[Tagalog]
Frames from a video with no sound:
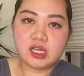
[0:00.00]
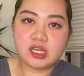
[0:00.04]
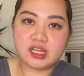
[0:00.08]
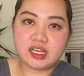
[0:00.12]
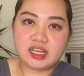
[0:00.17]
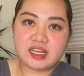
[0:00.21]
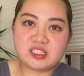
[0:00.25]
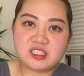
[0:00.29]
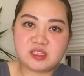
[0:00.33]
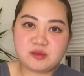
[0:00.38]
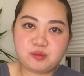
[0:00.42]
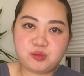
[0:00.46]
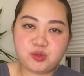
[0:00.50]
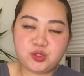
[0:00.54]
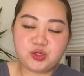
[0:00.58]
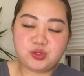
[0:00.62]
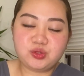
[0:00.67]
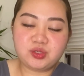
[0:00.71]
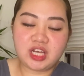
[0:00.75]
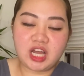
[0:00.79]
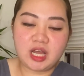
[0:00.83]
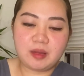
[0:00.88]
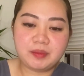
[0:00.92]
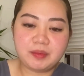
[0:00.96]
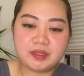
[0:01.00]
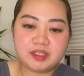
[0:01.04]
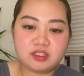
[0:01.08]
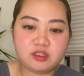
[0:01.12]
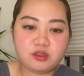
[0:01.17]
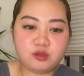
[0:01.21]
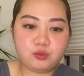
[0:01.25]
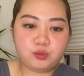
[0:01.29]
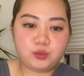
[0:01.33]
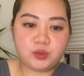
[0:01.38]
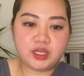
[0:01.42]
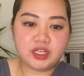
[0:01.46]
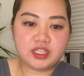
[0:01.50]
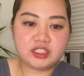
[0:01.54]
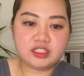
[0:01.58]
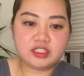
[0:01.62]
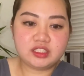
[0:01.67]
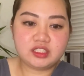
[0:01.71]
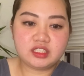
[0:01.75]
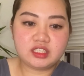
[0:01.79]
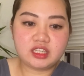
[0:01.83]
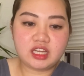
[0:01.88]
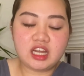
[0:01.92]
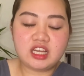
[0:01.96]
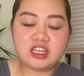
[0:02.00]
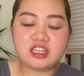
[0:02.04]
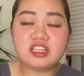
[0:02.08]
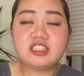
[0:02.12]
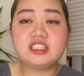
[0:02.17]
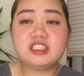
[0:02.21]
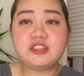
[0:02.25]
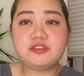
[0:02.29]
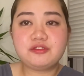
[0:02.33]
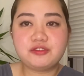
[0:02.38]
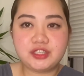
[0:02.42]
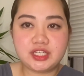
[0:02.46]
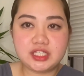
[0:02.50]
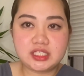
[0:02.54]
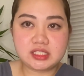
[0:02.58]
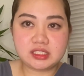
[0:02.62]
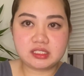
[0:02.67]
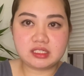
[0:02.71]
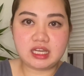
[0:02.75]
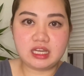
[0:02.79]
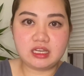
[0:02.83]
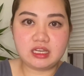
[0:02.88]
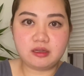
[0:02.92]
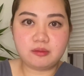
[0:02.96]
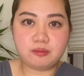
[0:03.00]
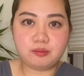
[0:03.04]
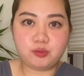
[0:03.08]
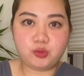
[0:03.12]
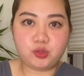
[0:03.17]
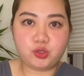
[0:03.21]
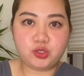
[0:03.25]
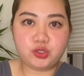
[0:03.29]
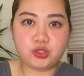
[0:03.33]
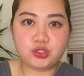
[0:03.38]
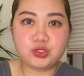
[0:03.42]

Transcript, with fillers: Kasi po yung Capital One, ang, ang difference nga lang po,